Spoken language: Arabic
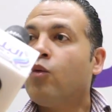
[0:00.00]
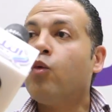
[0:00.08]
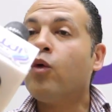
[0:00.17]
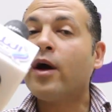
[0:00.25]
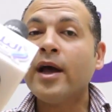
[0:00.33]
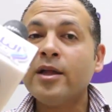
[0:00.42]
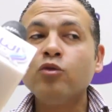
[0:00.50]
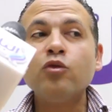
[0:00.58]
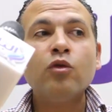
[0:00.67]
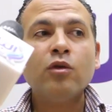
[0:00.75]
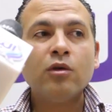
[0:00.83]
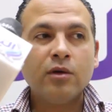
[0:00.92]
وخدوا
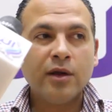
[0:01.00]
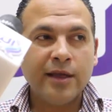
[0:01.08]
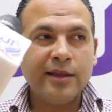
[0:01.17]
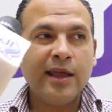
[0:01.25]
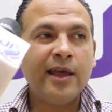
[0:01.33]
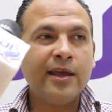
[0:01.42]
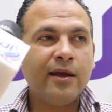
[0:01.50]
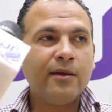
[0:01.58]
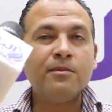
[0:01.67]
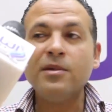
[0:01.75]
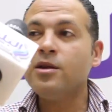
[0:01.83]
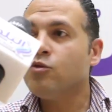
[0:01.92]
هدايه
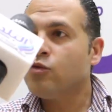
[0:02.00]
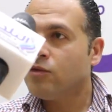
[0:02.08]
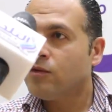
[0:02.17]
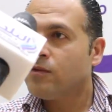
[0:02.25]
منه